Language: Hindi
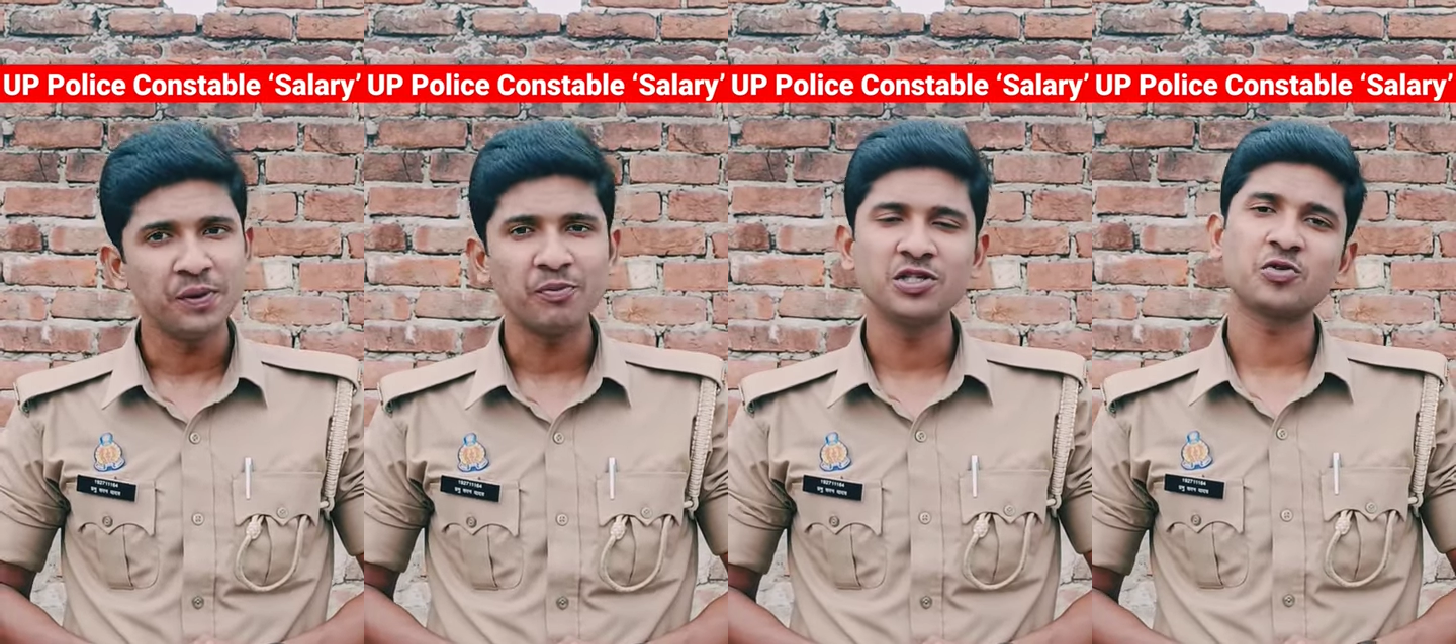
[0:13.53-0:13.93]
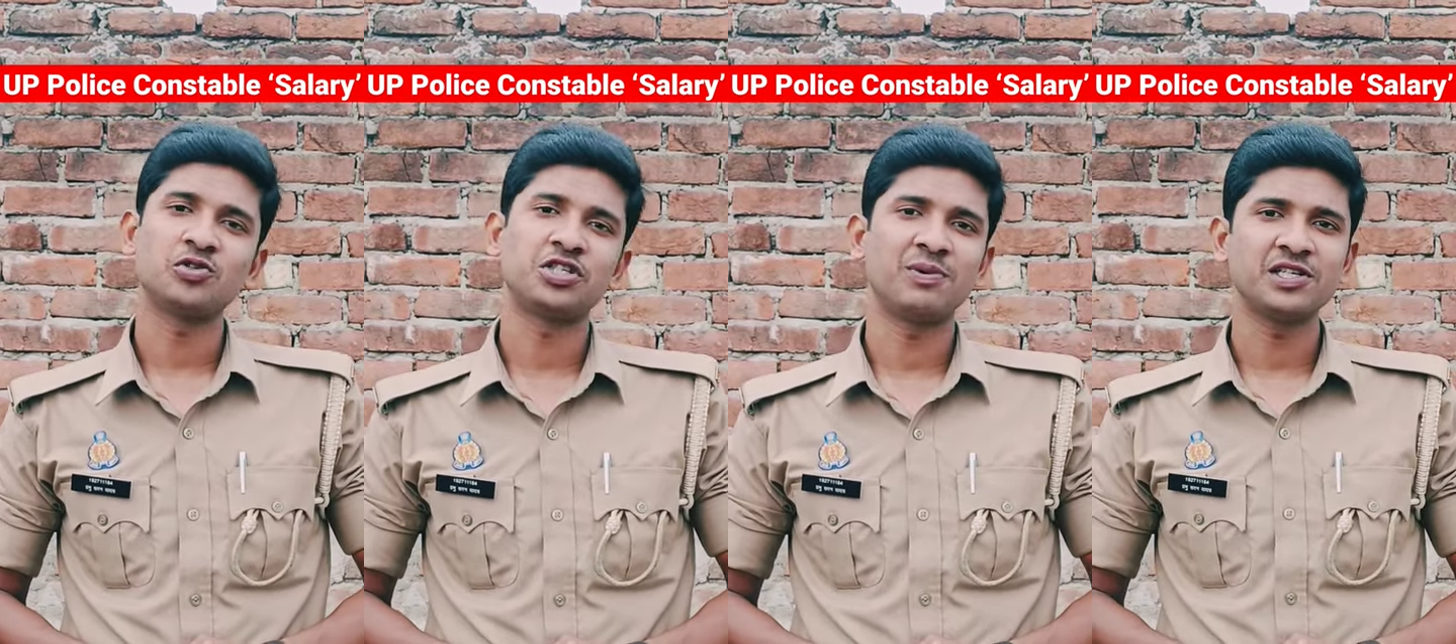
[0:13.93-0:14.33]
जो यूपी
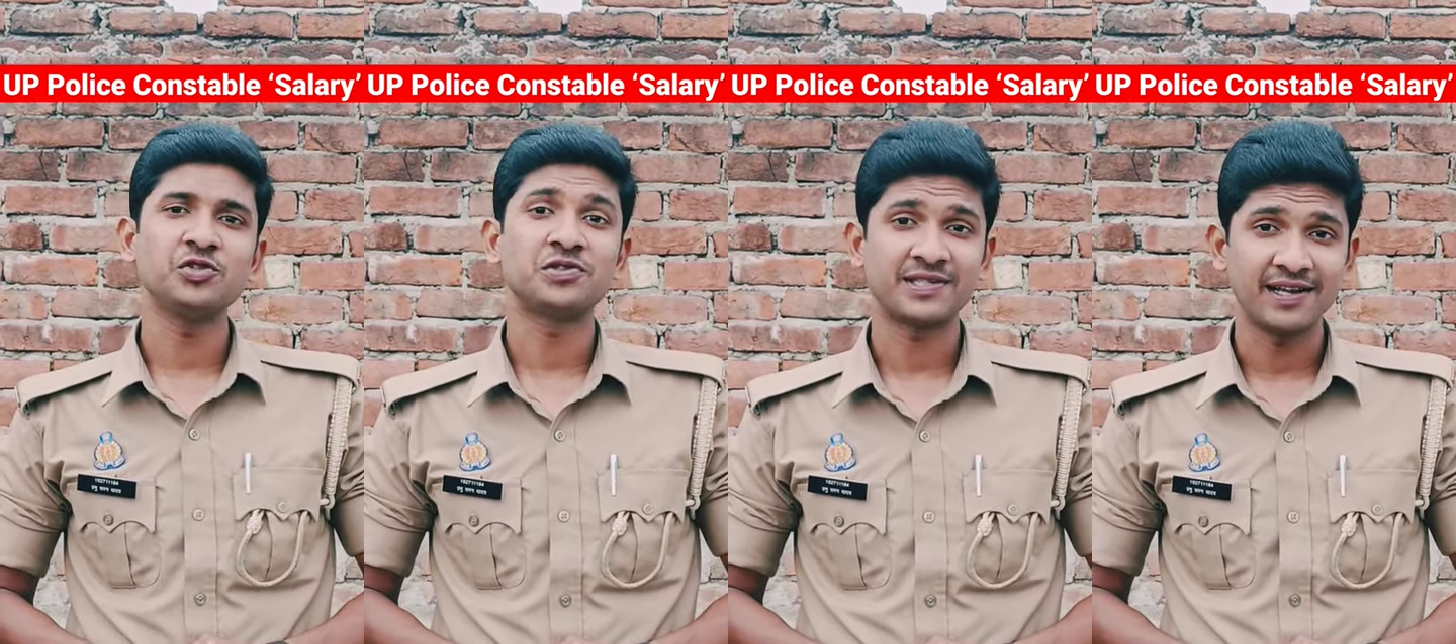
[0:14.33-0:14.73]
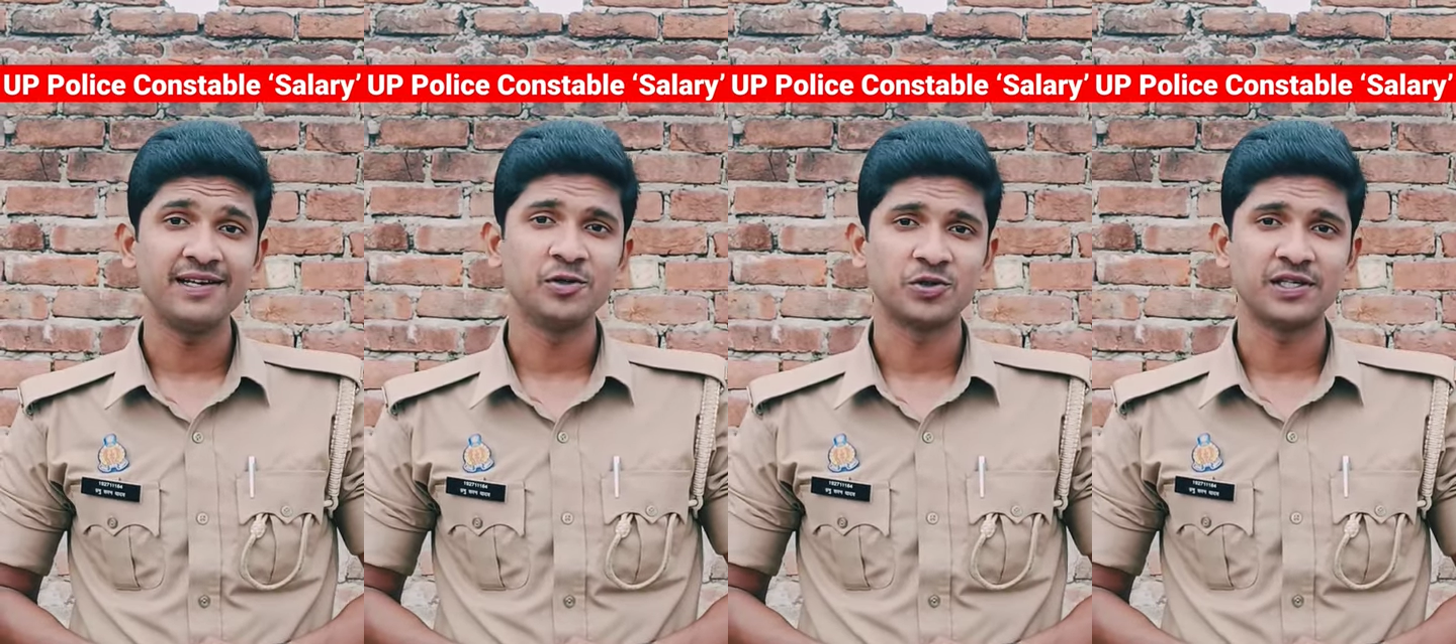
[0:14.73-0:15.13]
पुलिस कांस्टेबल की जो
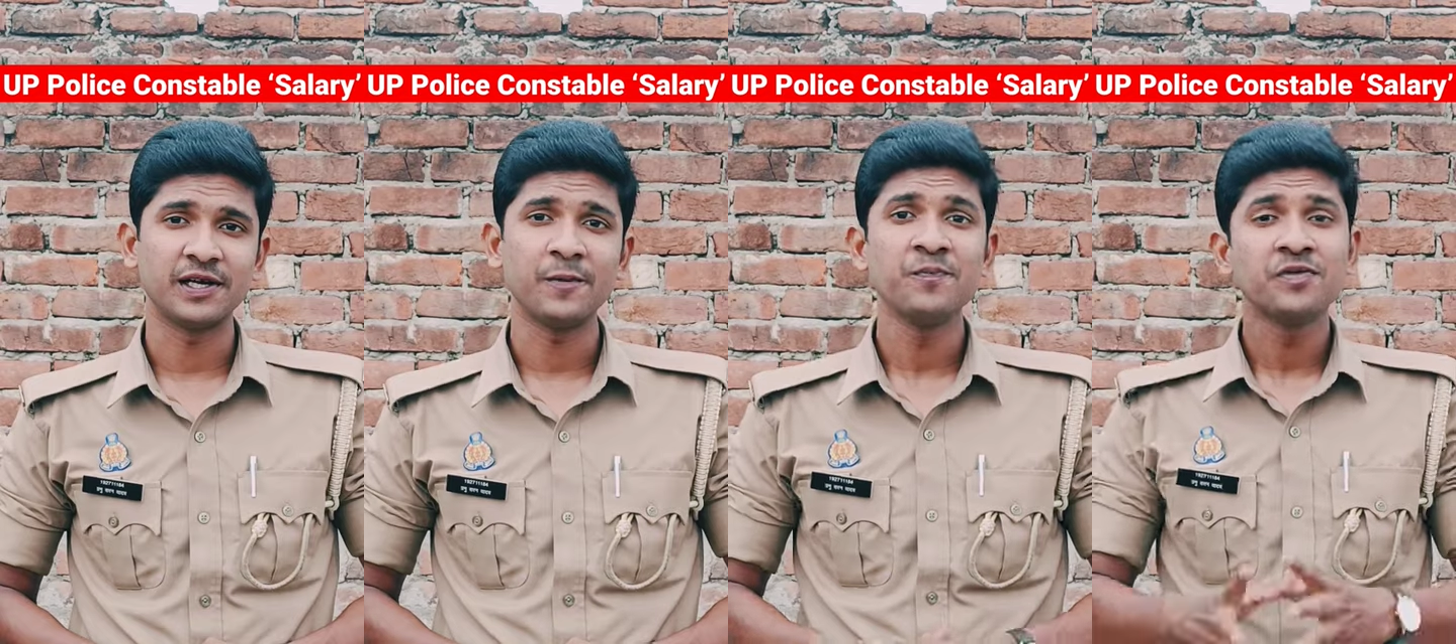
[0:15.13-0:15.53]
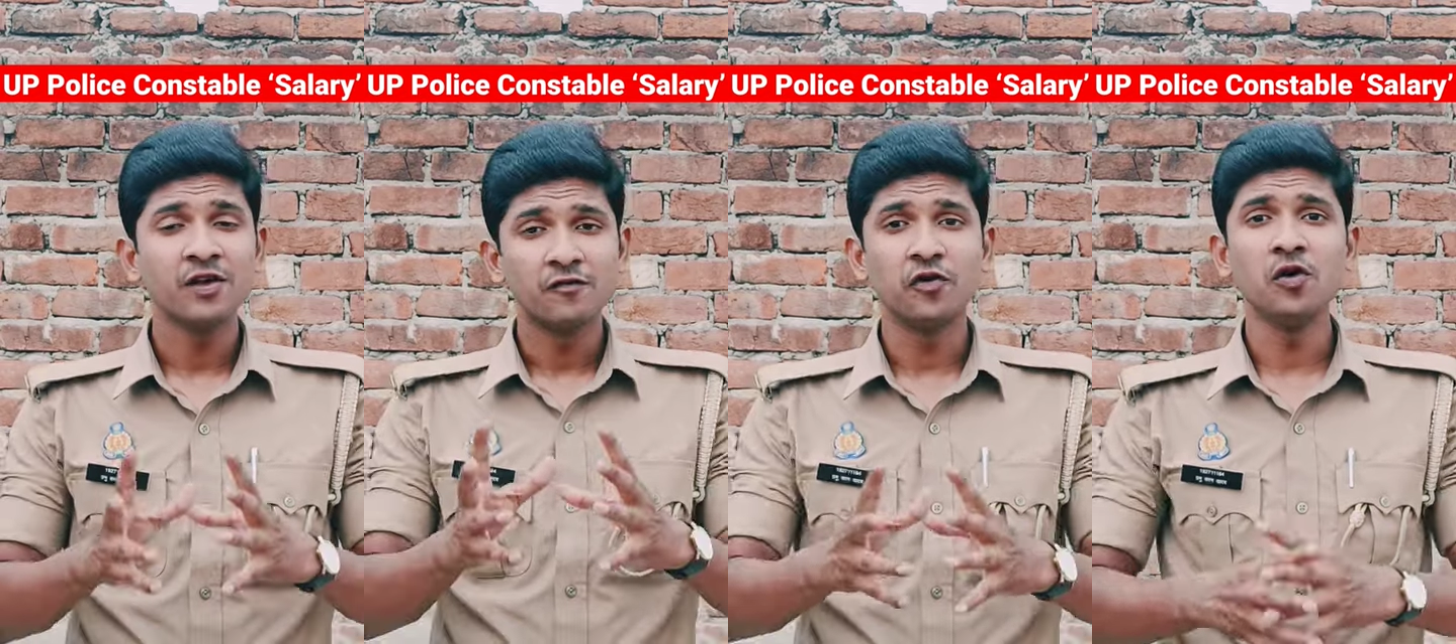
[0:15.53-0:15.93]
सैलरी होती है
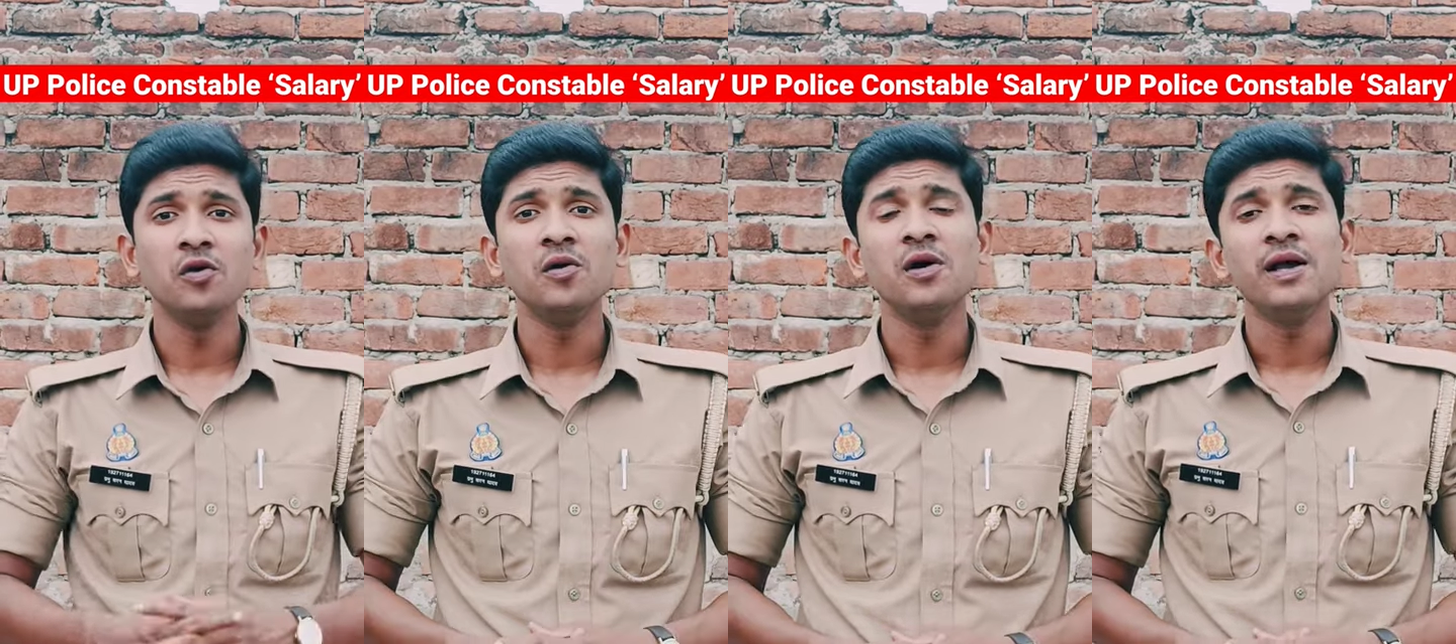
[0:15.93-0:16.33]
वो